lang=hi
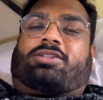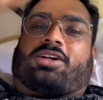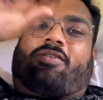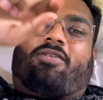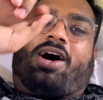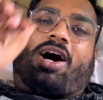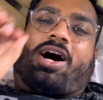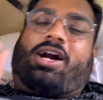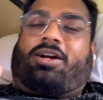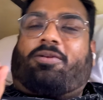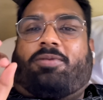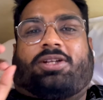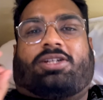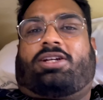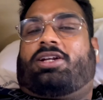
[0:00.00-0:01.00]
सवा आठ
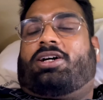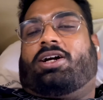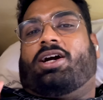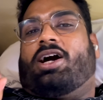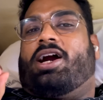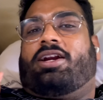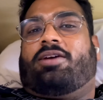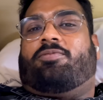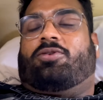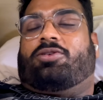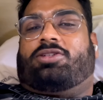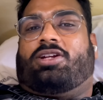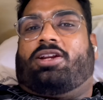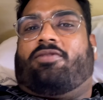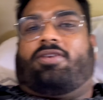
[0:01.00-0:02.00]
बजे ना गाड़ी
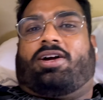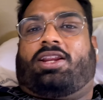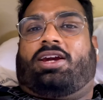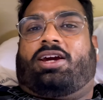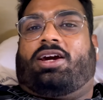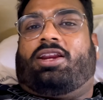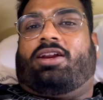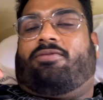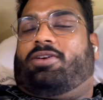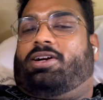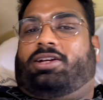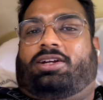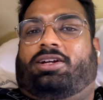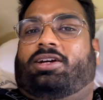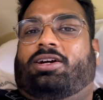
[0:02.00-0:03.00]
पहुंचने वाली है
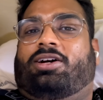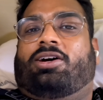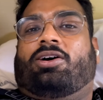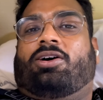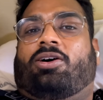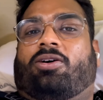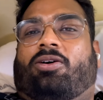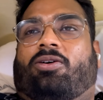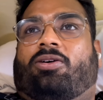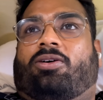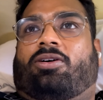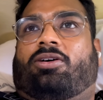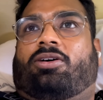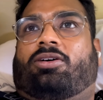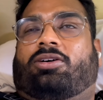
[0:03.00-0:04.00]
रेवाड़ी
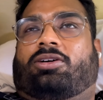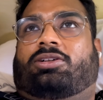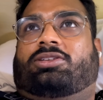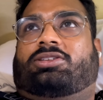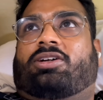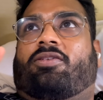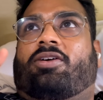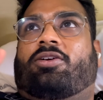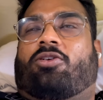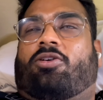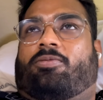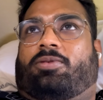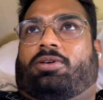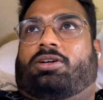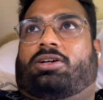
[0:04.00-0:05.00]
सवा नौ
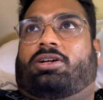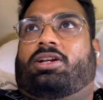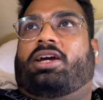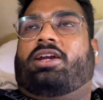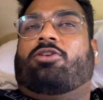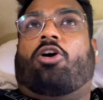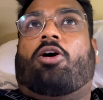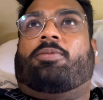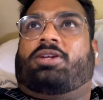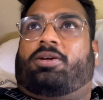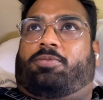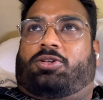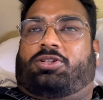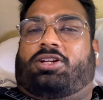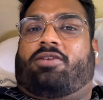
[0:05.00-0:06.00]
बजे नहीं नौ बजे
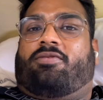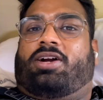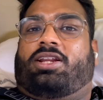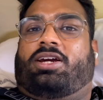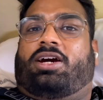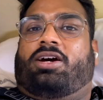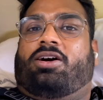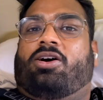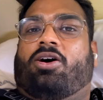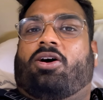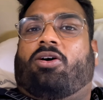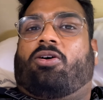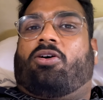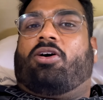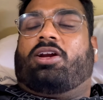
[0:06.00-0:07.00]
पहुंचने वाली है
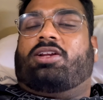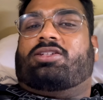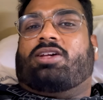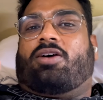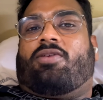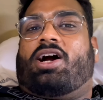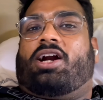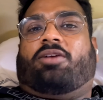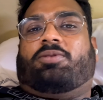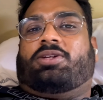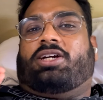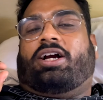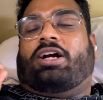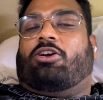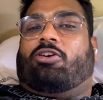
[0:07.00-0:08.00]
और सवा आठ बजे
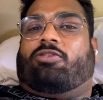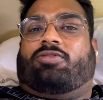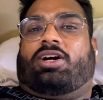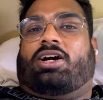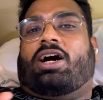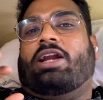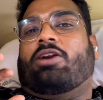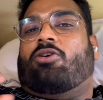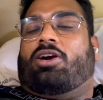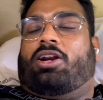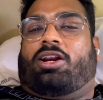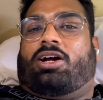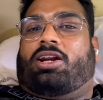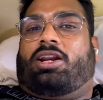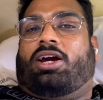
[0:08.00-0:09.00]
कट ऑफ था खाना ऑर्डर
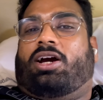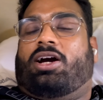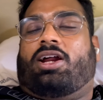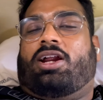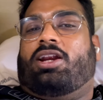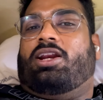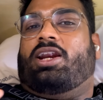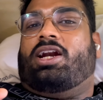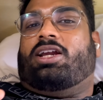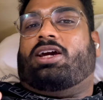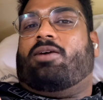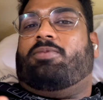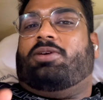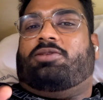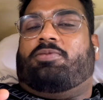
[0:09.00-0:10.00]
करने का नेट का
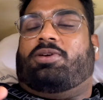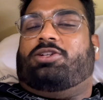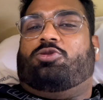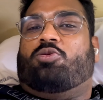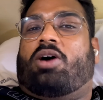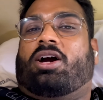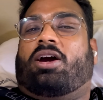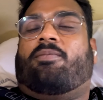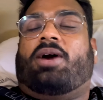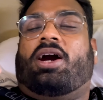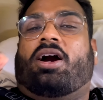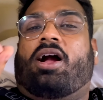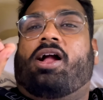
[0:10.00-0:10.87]
बीच में इशू आ गया मैं